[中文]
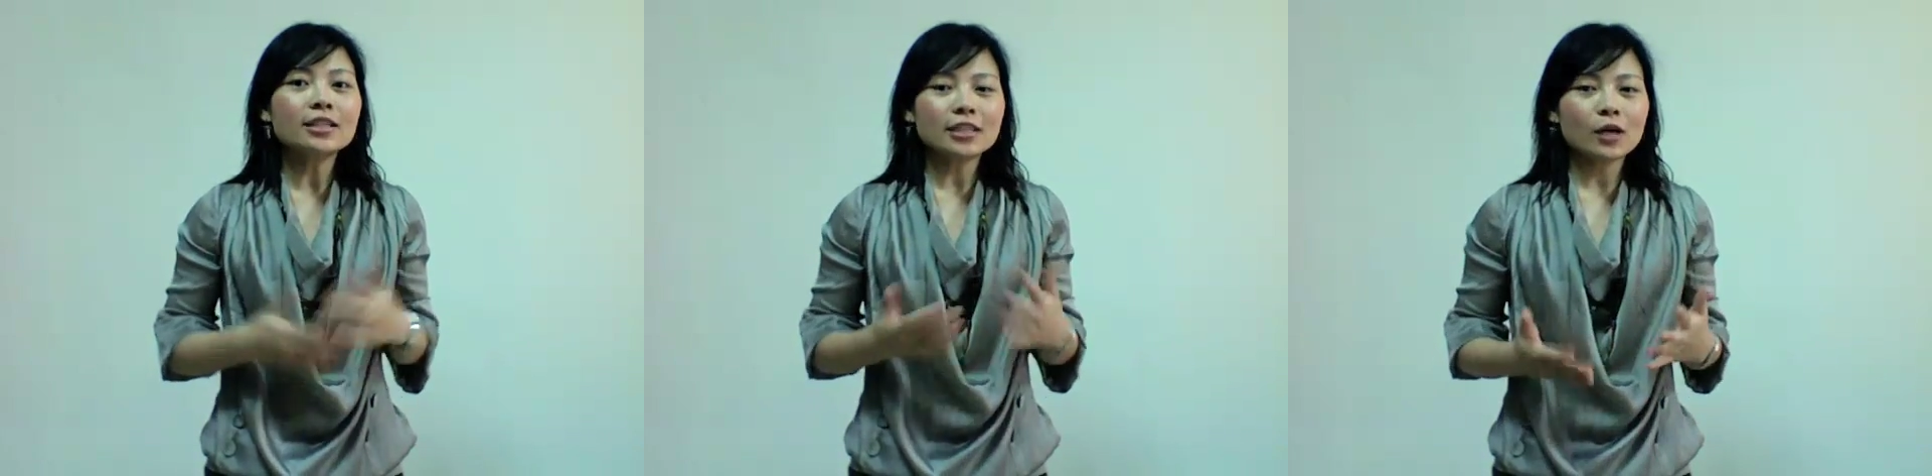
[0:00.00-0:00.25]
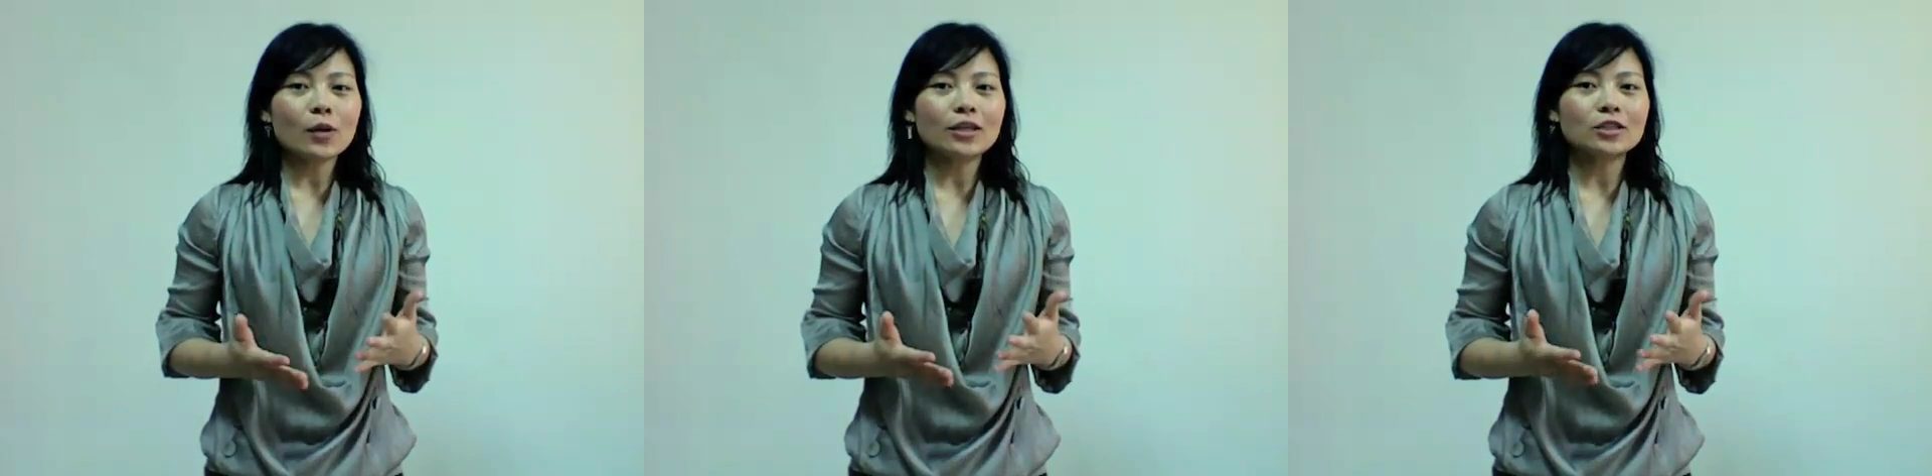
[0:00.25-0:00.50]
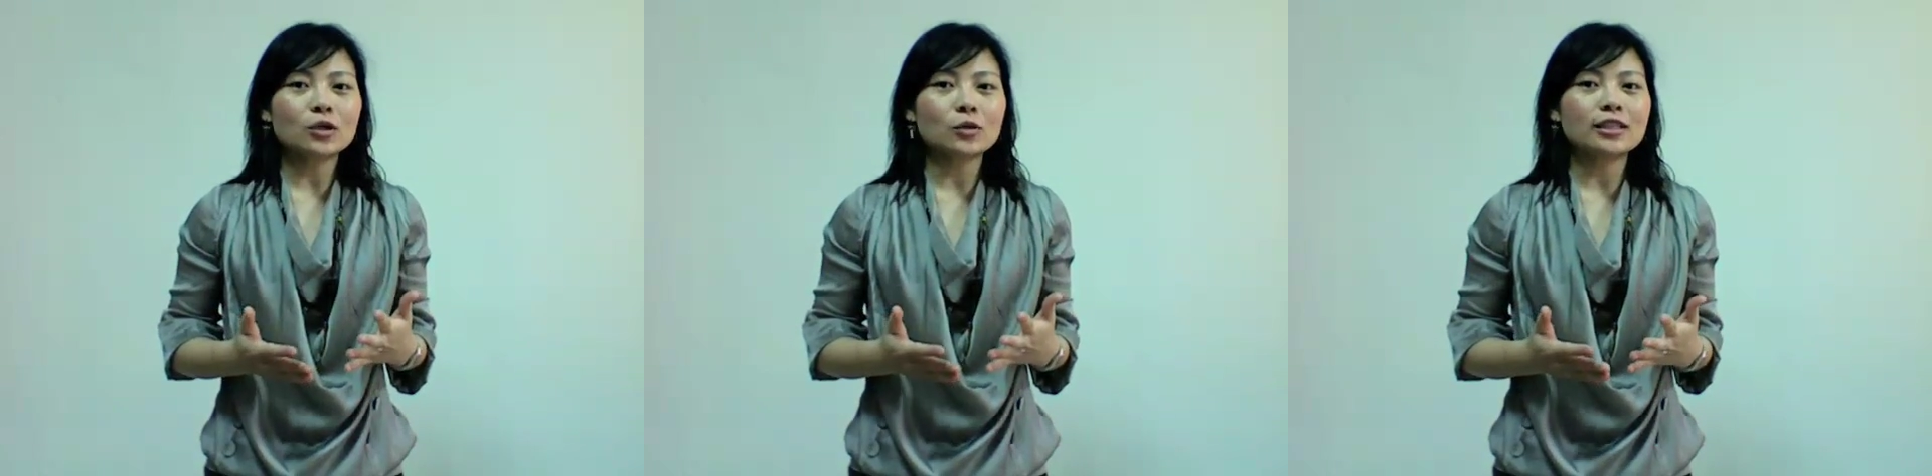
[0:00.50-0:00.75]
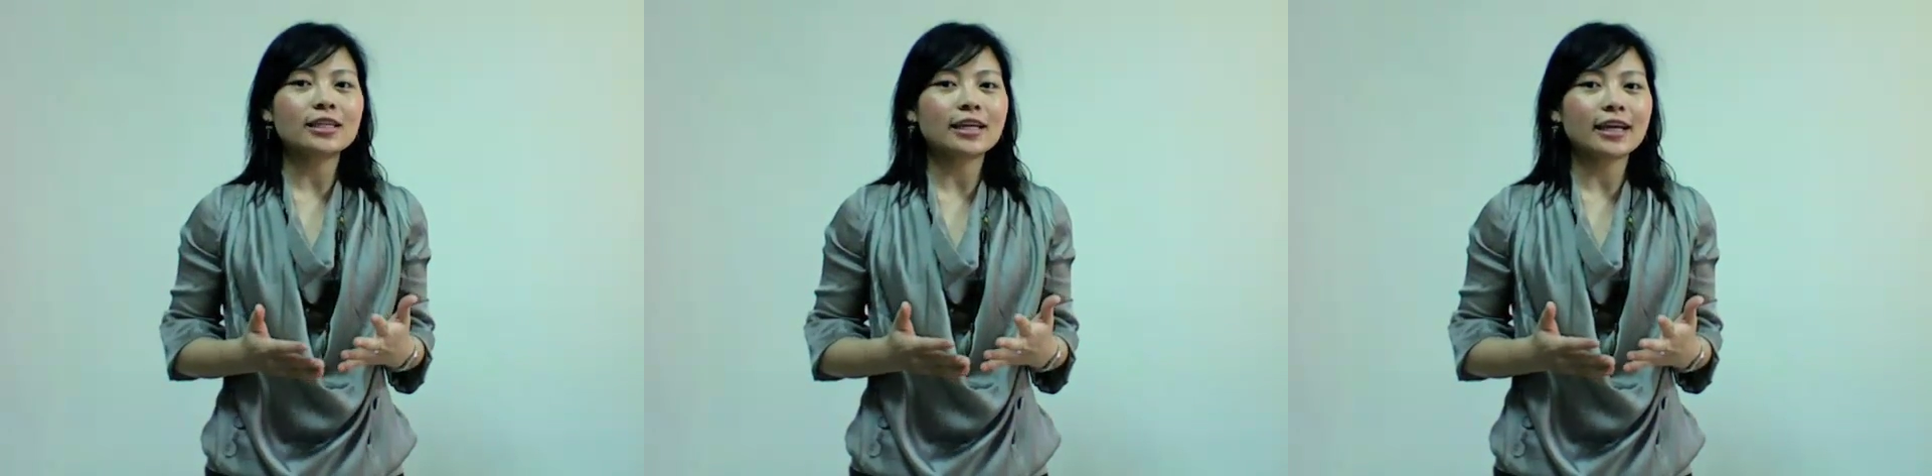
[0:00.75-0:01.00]
这一款手
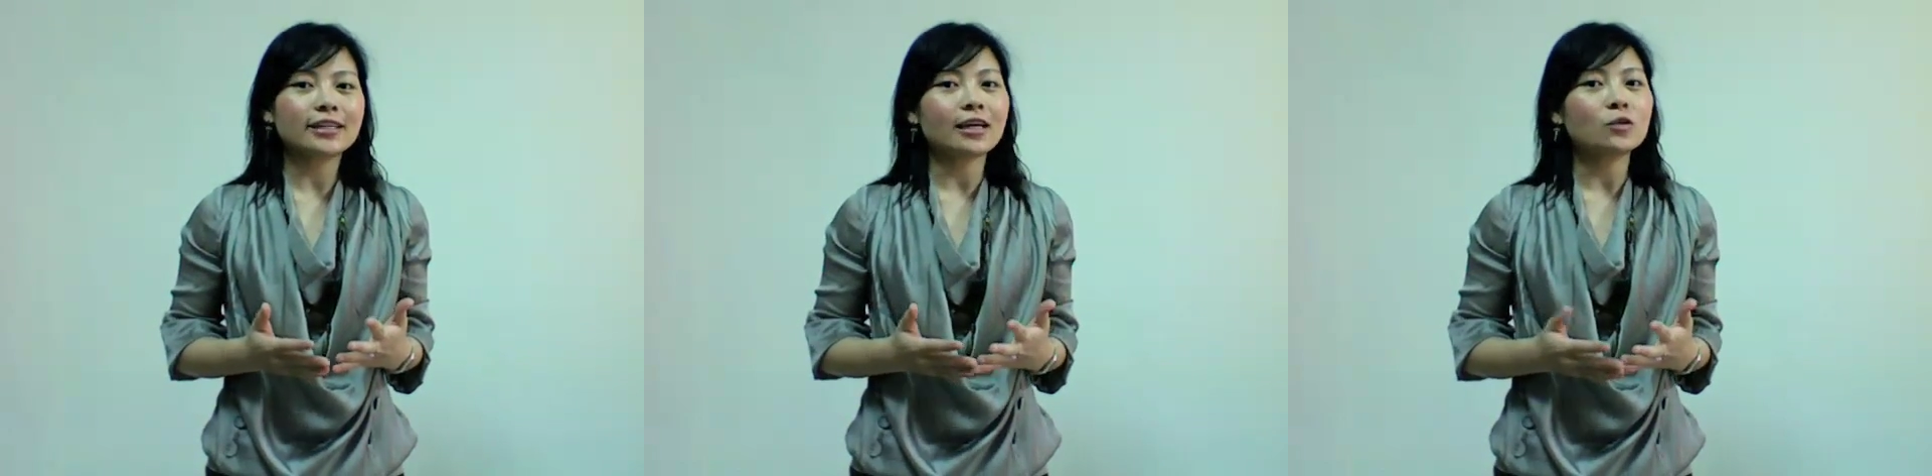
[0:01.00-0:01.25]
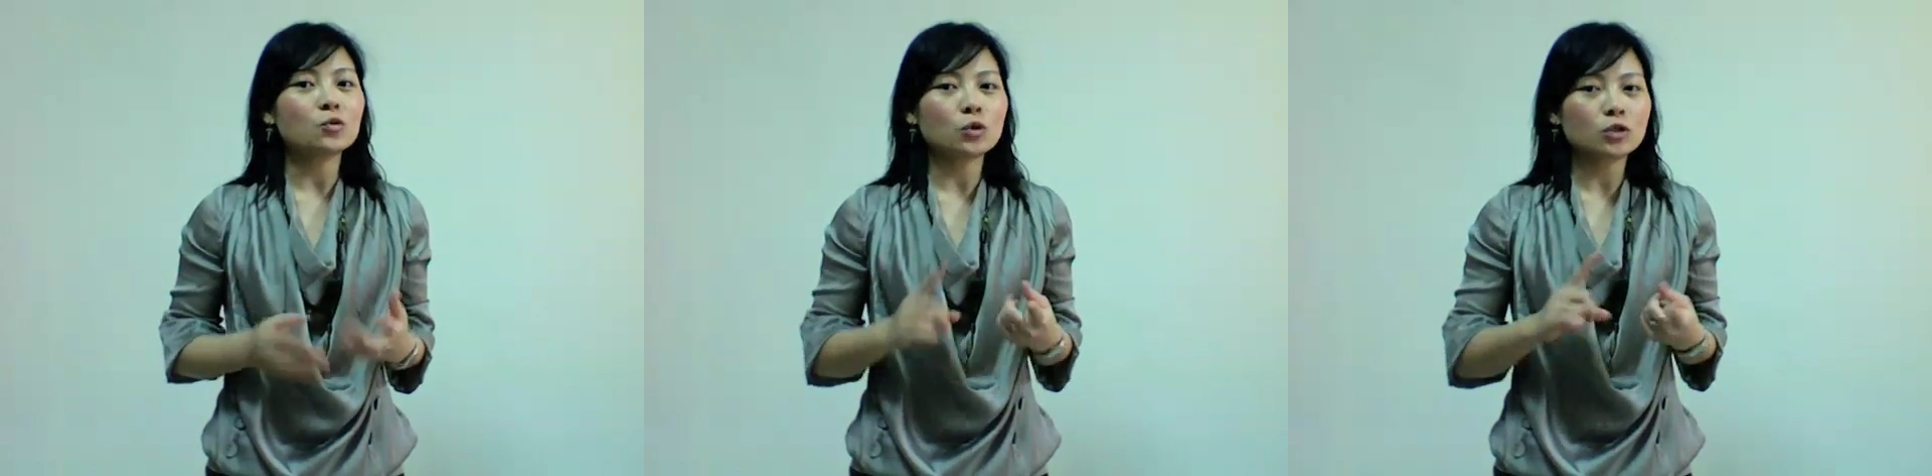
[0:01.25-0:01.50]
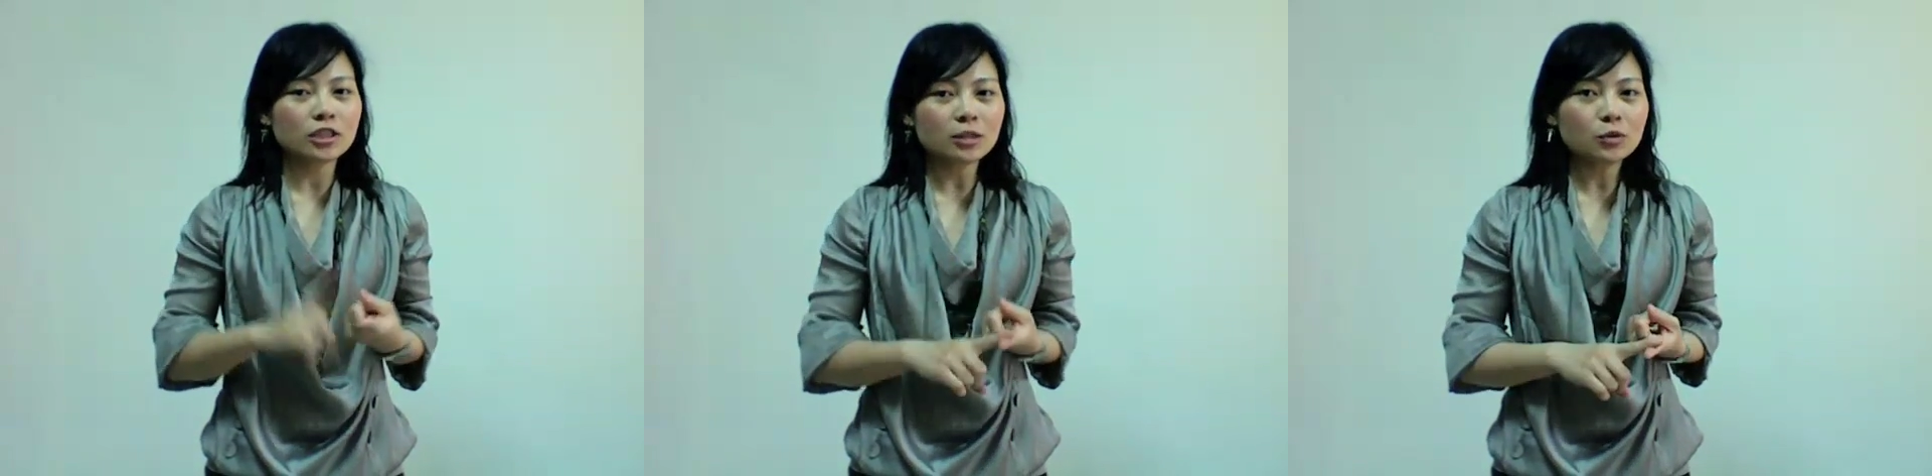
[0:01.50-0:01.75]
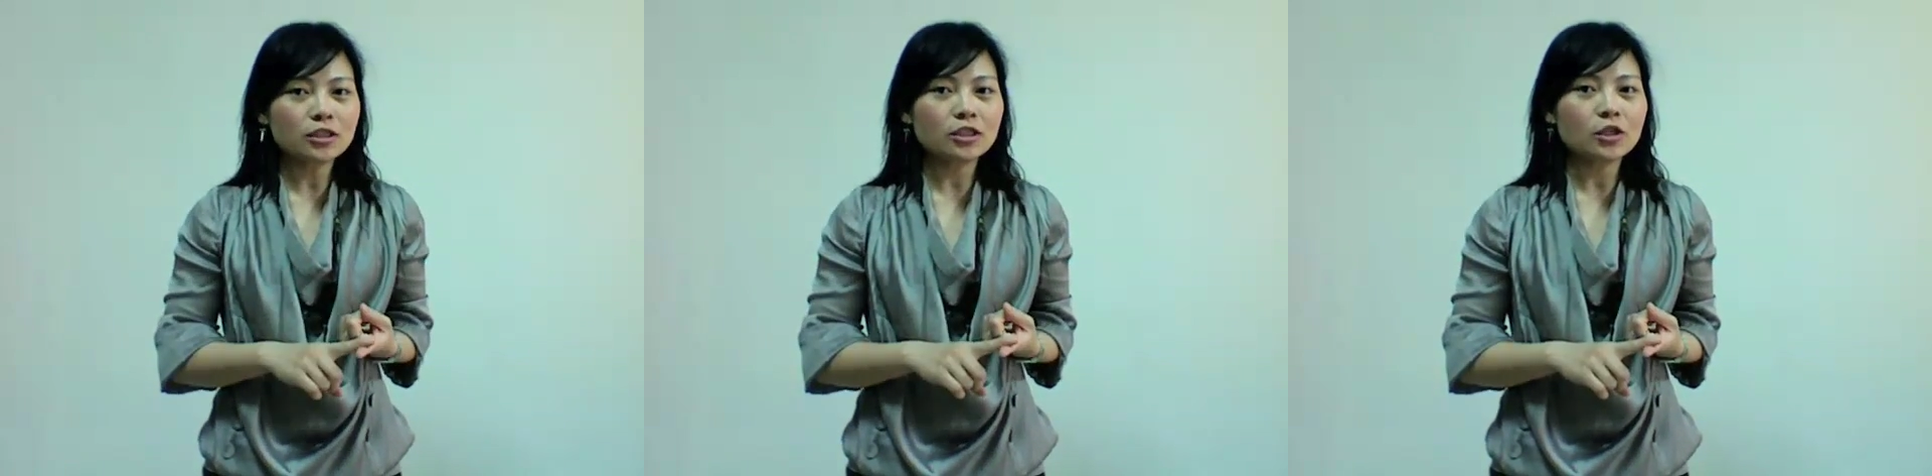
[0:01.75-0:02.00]
机可以当做计
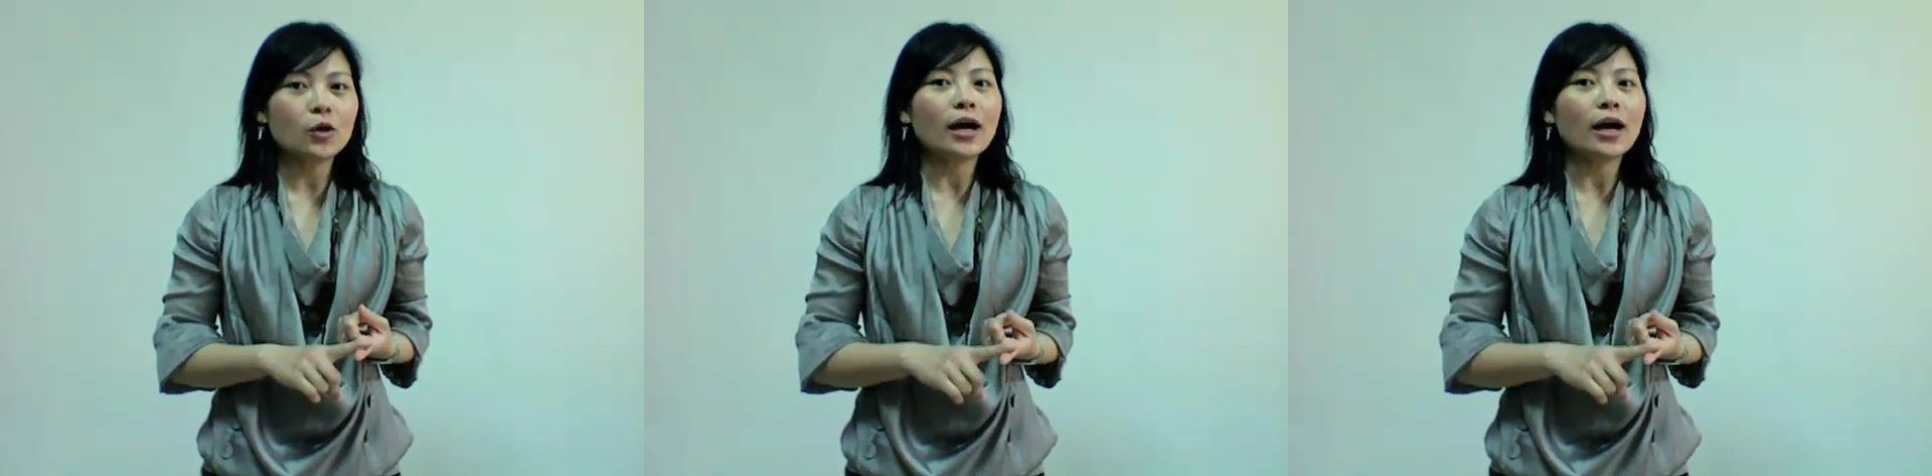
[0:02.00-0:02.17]
步器用，